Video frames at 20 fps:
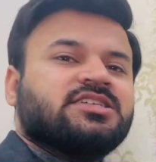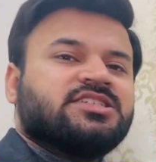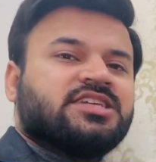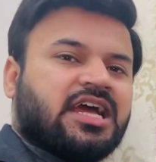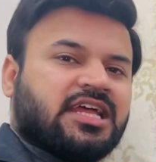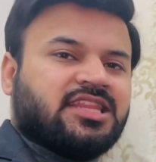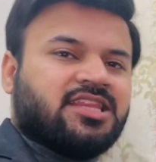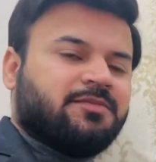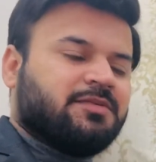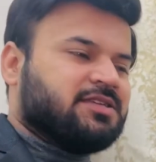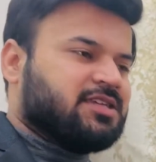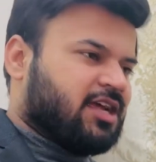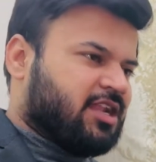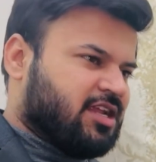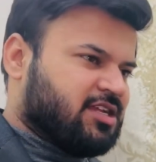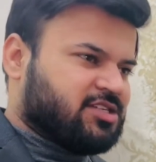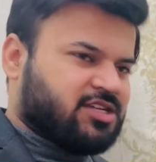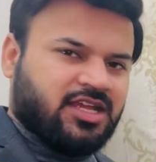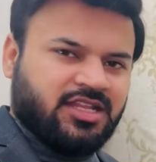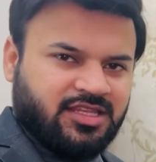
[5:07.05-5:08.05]
शादी पे जाना
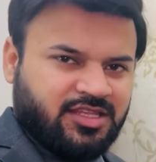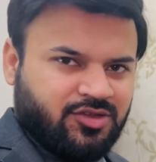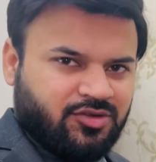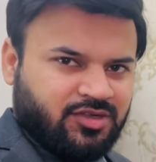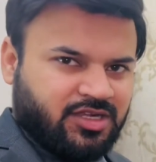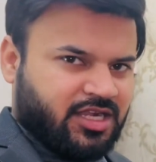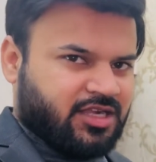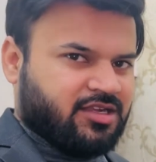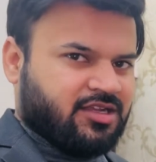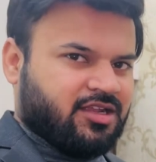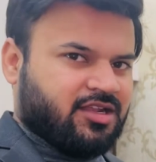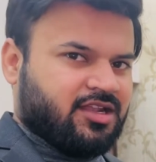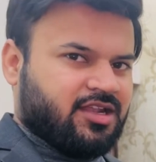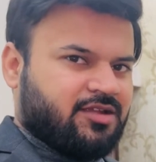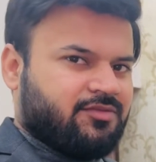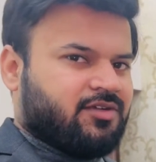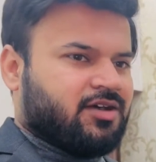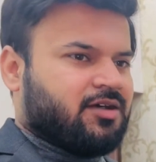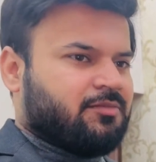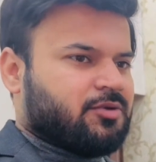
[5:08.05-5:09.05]
है शादी को अटेंड करना
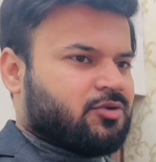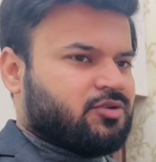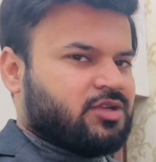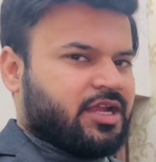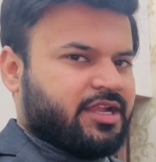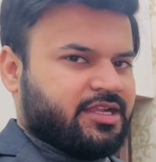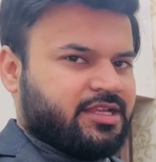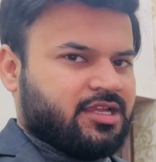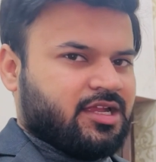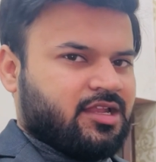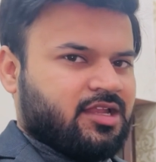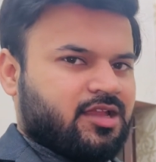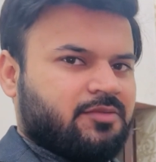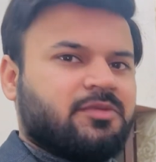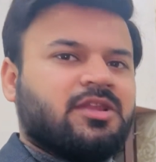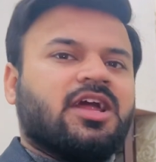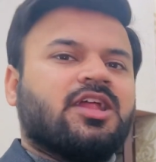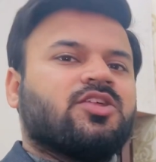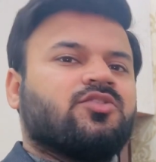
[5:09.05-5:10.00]
है वहाँ पे कोई आइडिया नया मिला